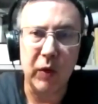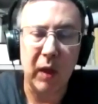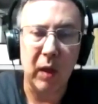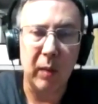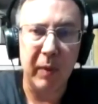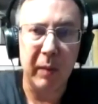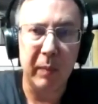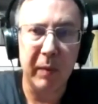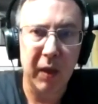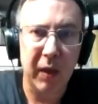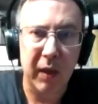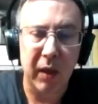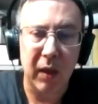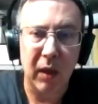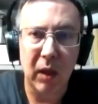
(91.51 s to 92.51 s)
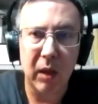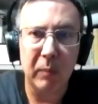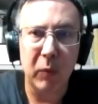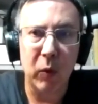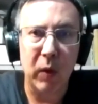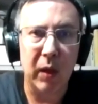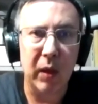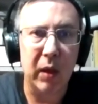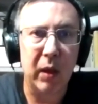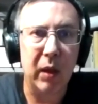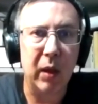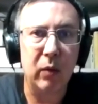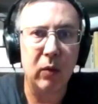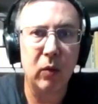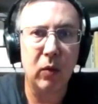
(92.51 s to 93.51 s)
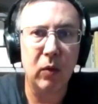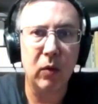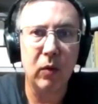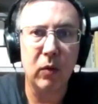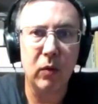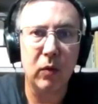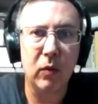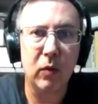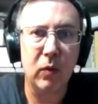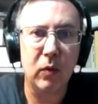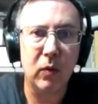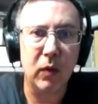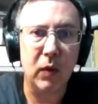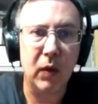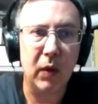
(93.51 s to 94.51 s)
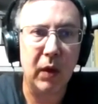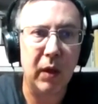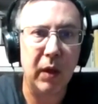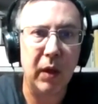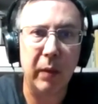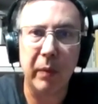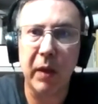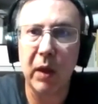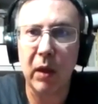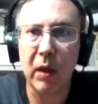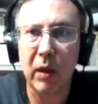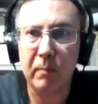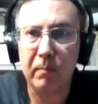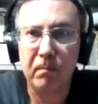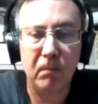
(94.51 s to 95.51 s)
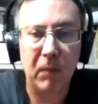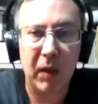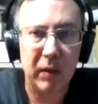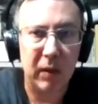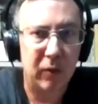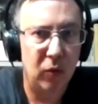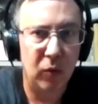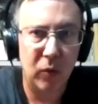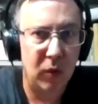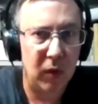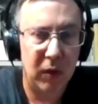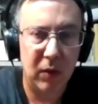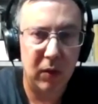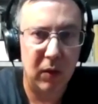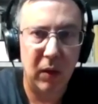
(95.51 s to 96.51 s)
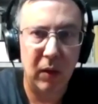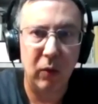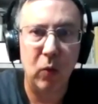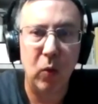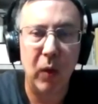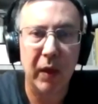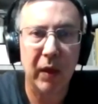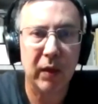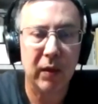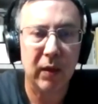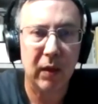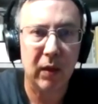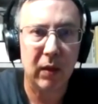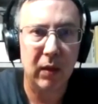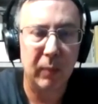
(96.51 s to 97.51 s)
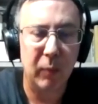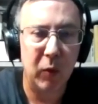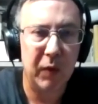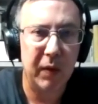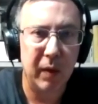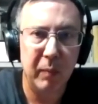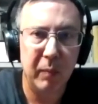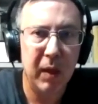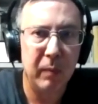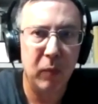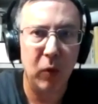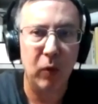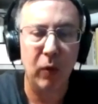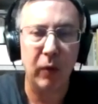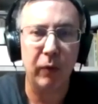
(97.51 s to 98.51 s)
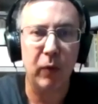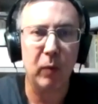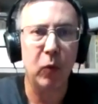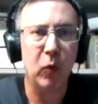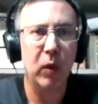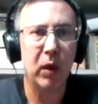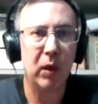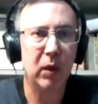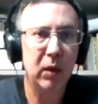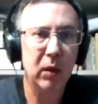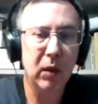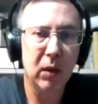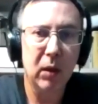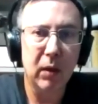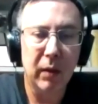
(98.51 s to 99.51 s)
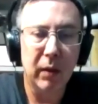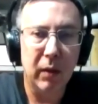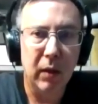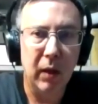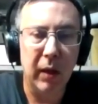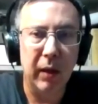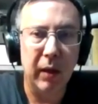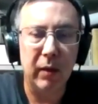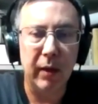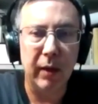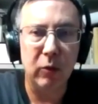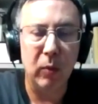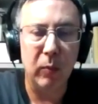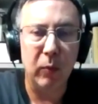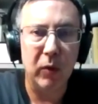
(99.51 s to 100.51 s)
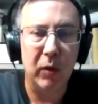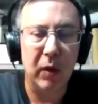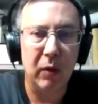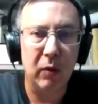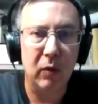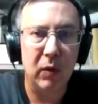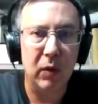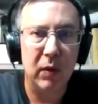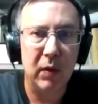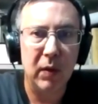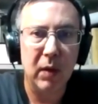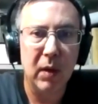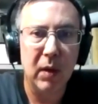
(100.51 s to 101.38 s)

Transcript: La primera es que en la época en que Adorno escribía, ante todo en, los 40, después él mismo lo reformula en textos posteriores,